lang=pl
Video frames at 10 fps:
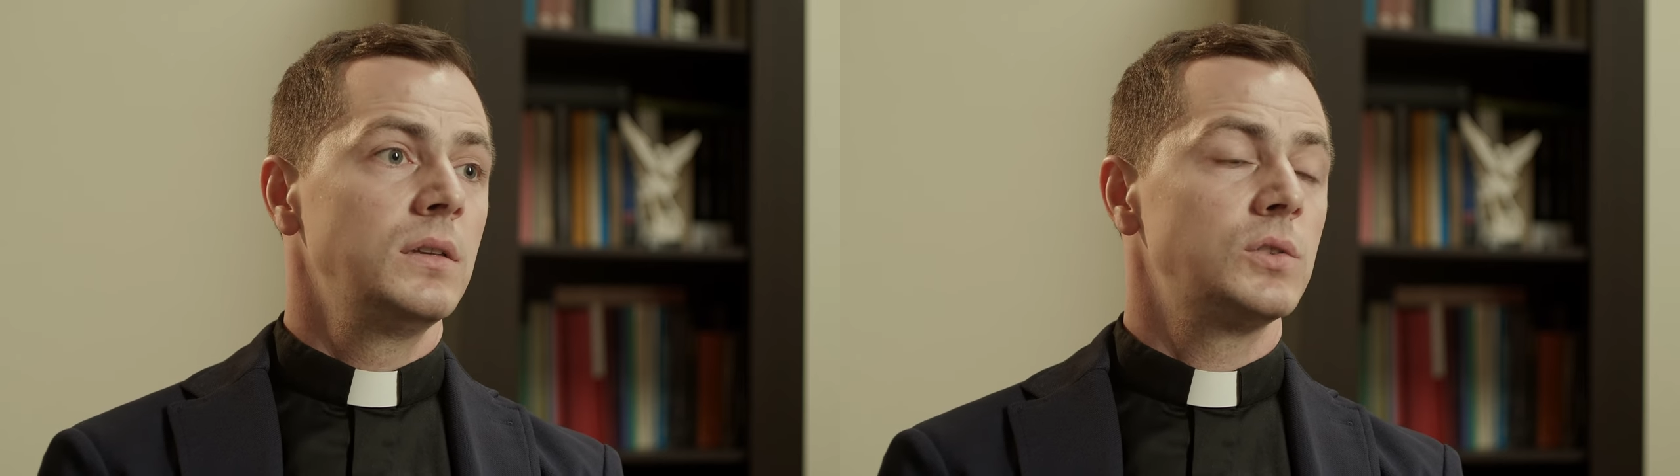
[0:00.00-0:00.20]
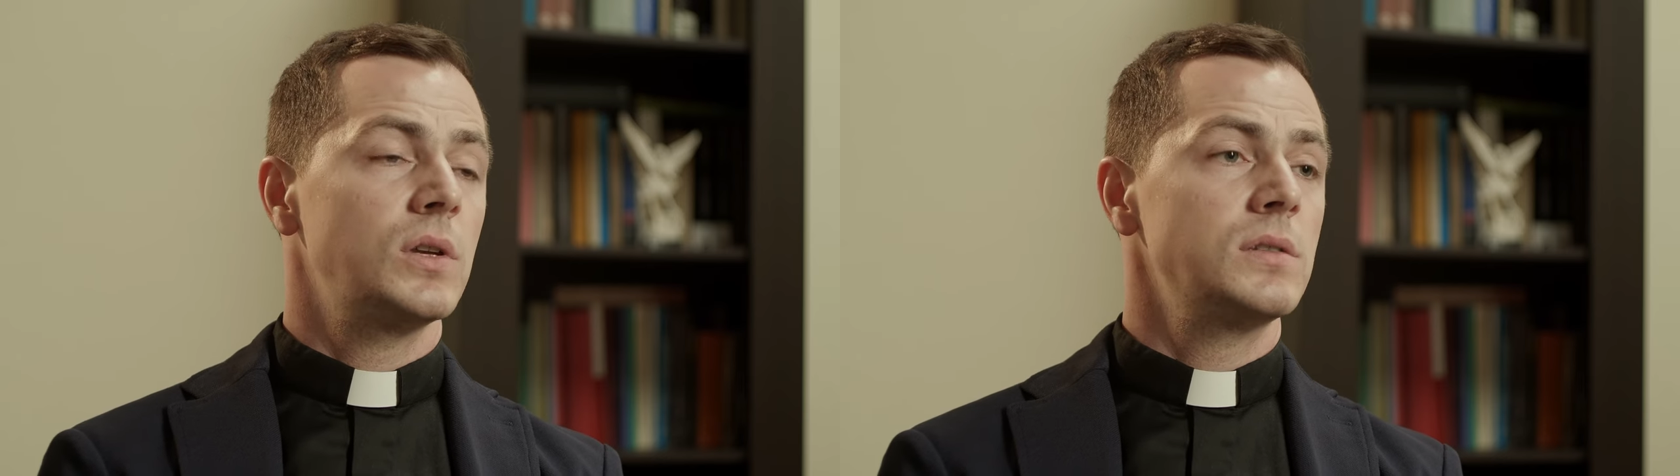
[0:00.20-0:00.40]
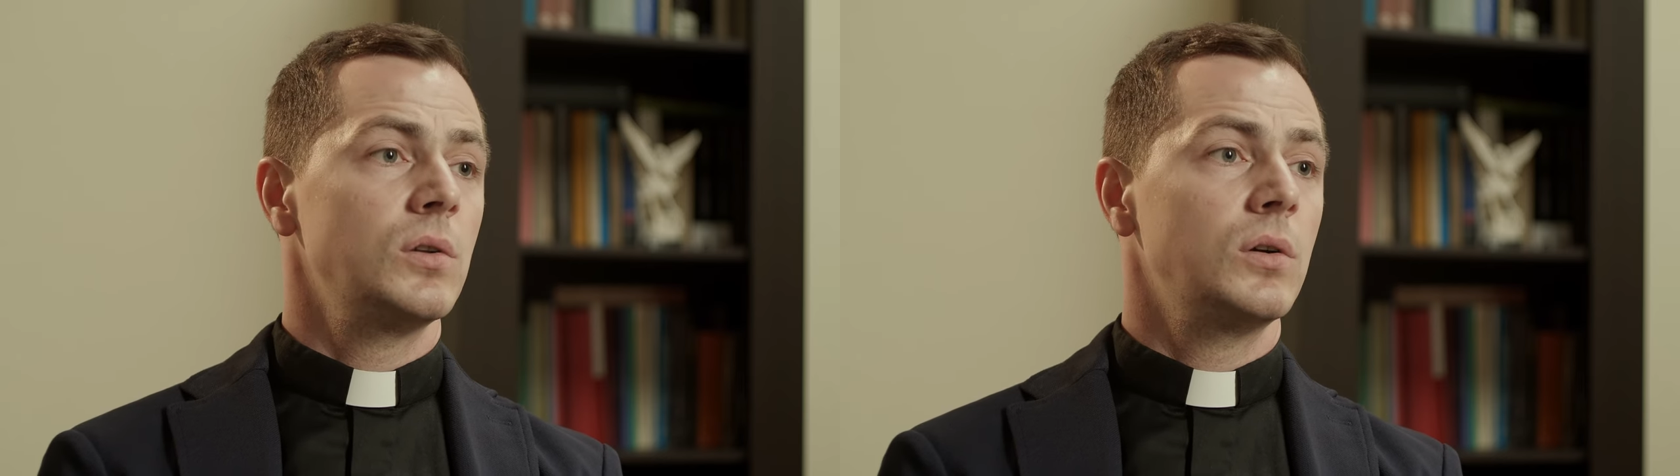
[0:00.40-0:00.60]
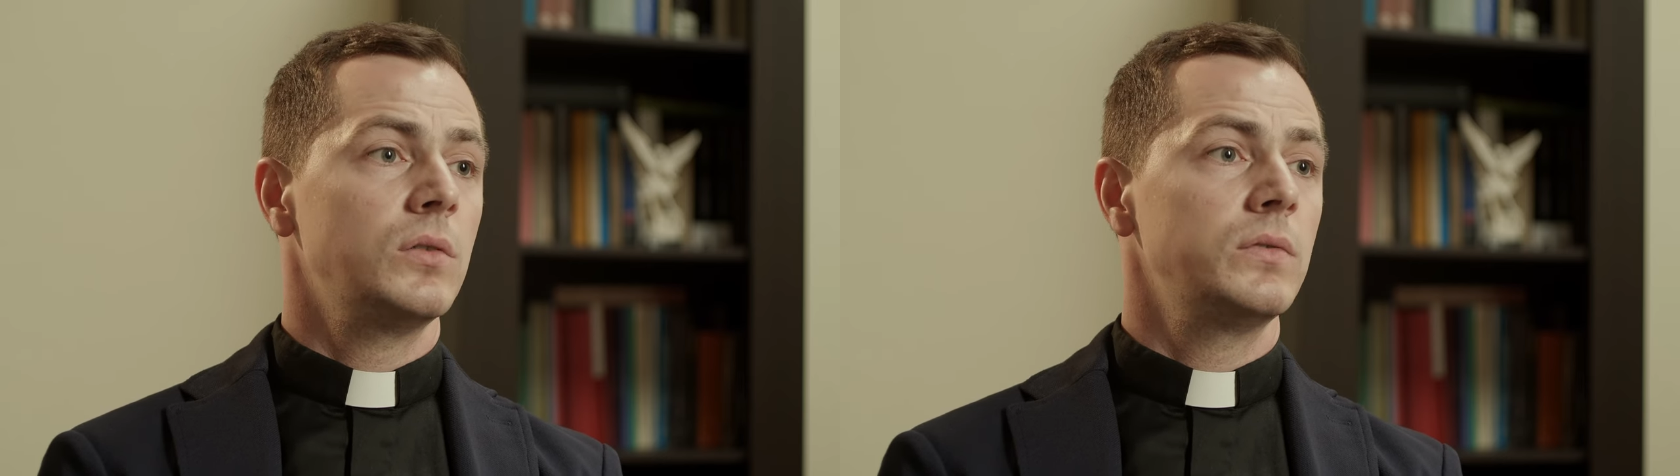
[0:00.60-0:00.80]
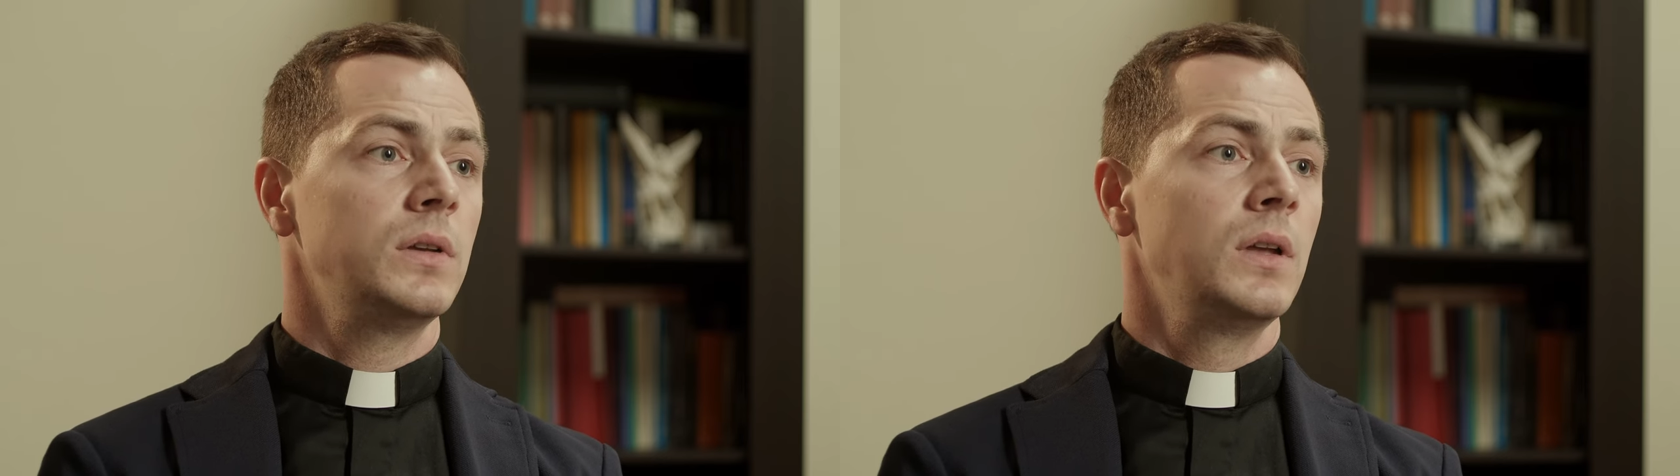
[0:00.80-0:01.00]
z
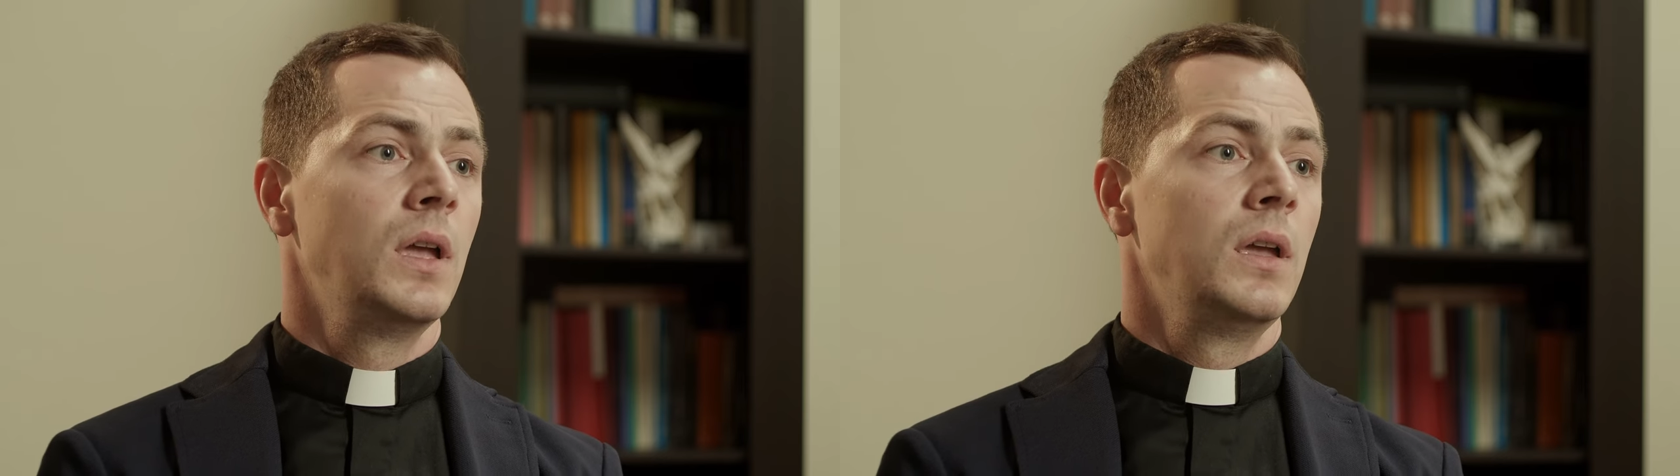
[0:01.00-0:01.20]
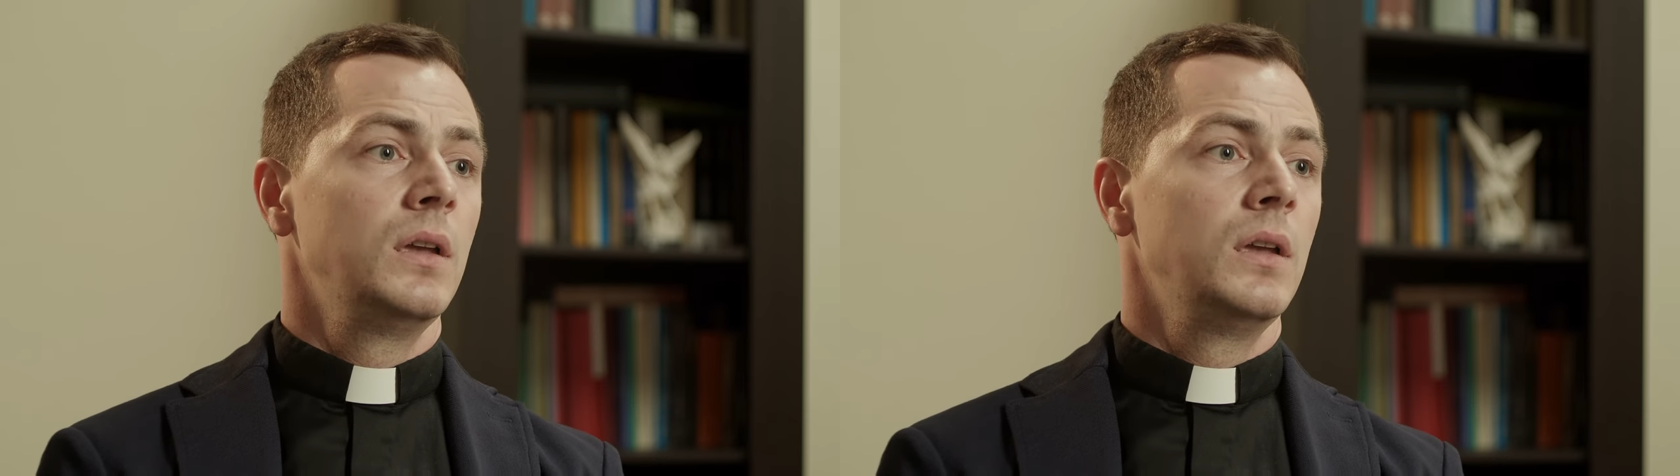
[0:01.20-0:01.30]
Częstochowy,